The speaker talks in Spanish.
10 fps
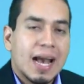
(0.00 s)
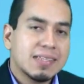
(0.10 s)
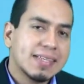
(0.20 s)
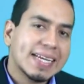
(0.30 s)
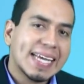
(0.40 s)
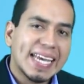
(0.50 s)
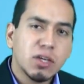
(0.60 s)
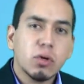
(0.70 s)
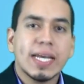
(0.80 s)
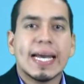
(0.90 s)
Haz
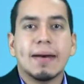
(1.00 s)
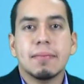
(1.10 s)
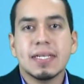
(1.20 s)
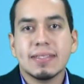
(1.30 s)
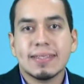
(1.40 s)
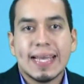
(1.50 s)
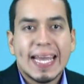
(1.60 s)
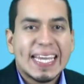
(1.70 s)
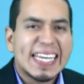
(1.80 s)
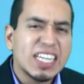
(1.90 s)
aquello que amas
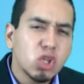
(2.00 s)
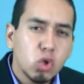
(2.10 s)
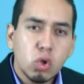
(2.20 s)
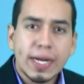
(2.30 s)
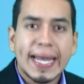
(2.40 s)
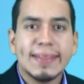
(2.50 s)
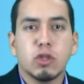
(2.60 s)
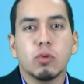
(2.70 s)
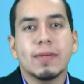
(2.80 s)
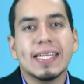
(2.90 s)
y nunca en
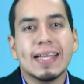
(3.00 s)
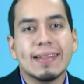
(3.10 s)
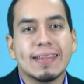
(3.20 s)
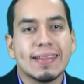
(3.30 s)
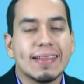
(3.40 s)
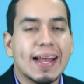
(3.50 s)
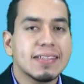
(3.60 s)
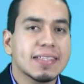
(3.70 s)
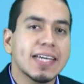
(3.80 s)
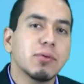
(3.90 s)
tu vida
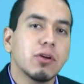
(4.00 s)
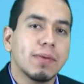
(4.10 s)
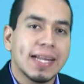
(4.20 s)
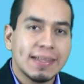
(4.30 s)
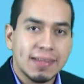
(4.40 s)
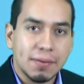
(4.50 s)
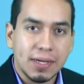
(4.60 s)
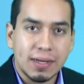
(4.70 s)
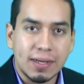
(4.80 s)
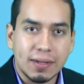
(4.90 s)
tendrás que volver a
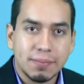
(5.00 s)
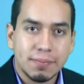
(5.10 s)
trabajar.